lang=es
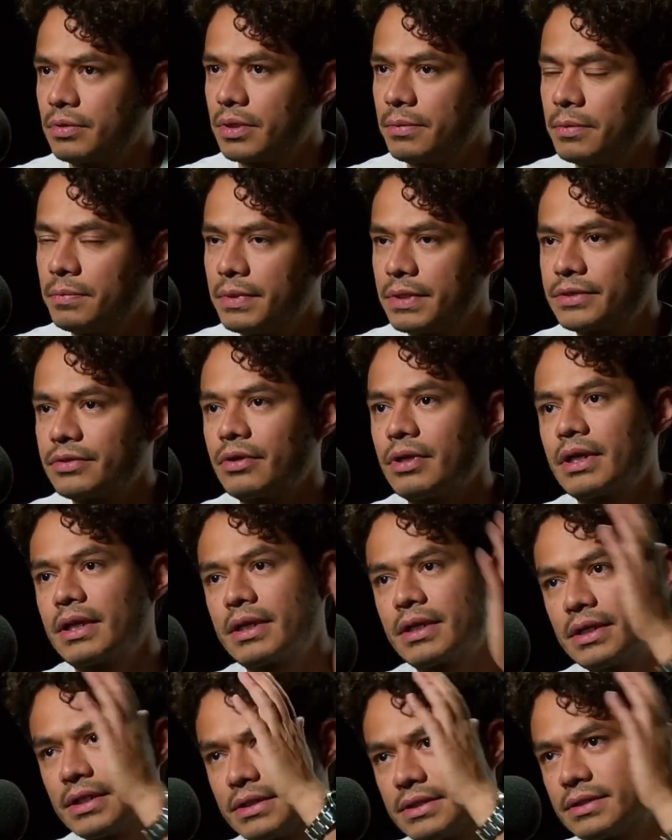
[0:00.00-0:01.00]
de Mi
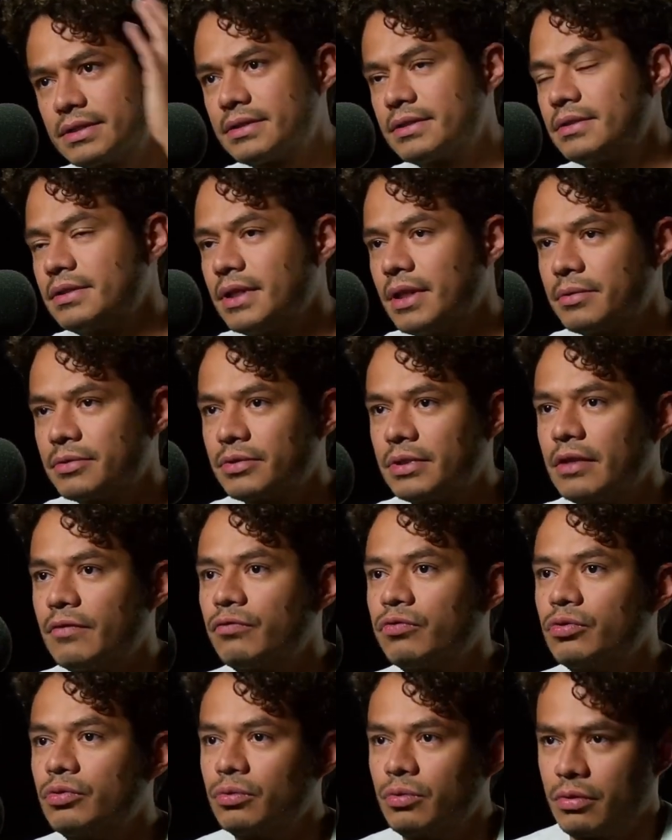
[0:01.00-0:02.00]
personaje es, digamos, en el
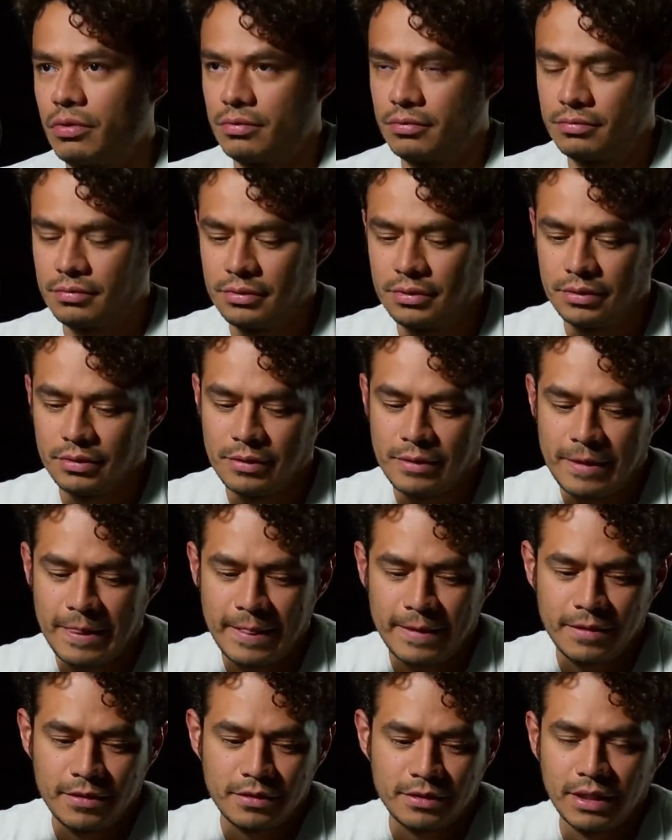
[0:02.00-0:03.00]
futuro
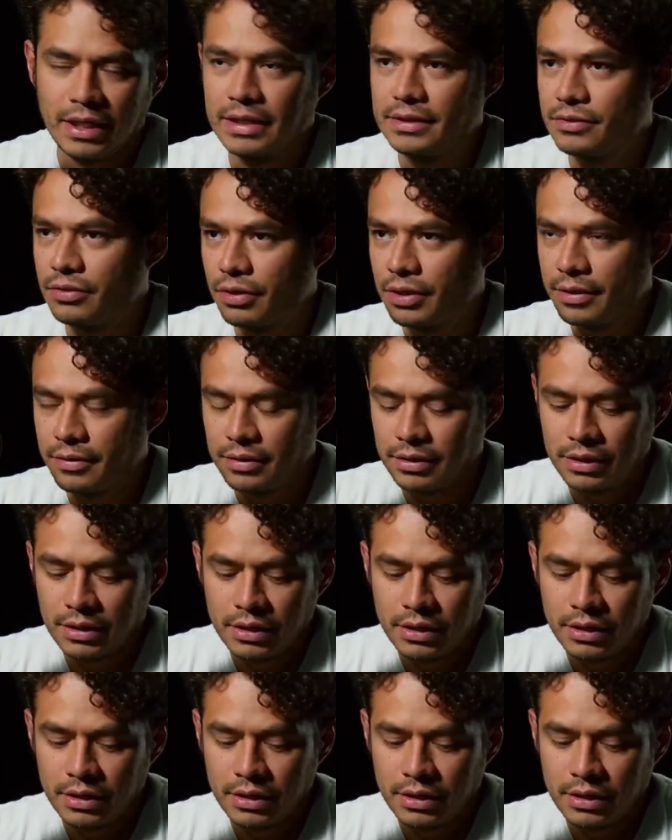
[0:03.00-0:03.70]
de la historia.